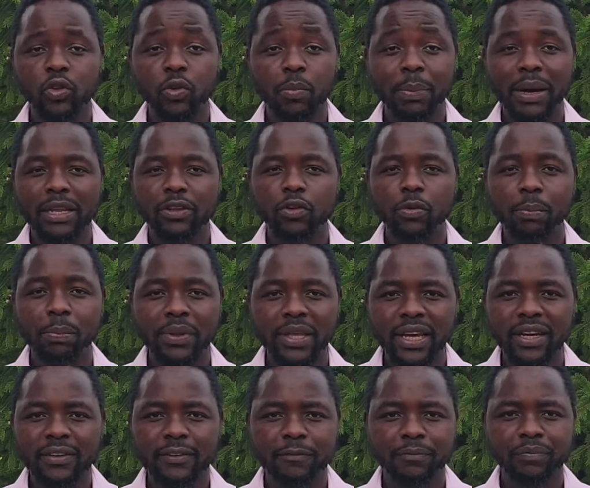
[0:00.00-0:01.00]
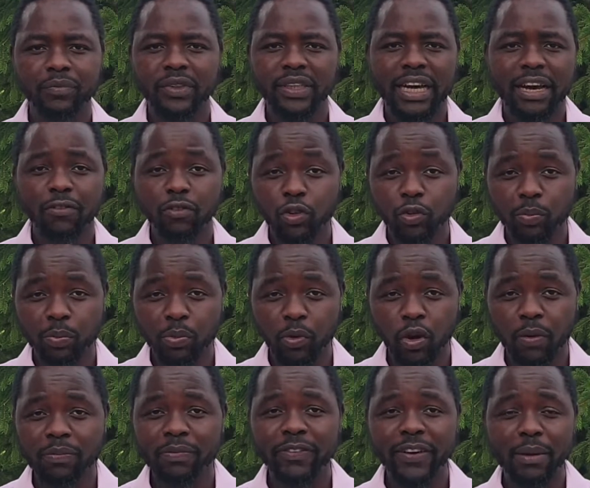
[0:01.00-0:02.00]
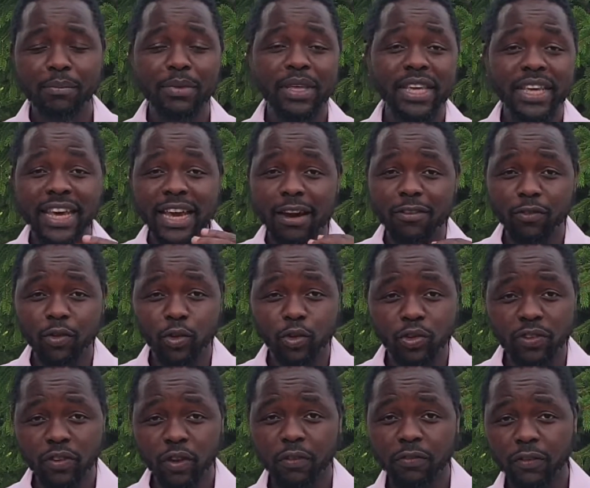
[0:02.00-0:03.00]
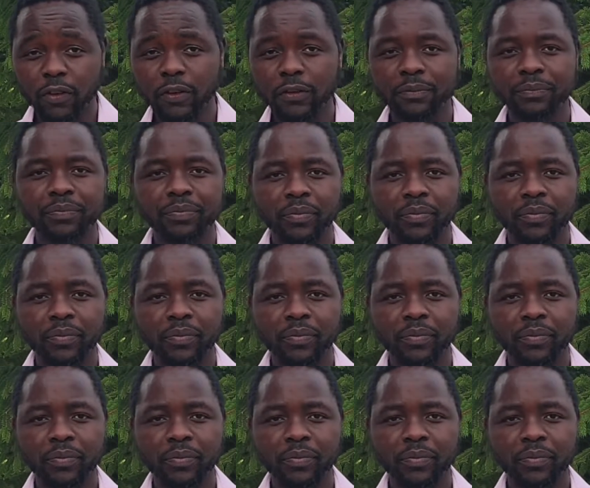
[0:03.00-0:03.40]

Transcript: pas de bien à votre propre famille et à vos enfants.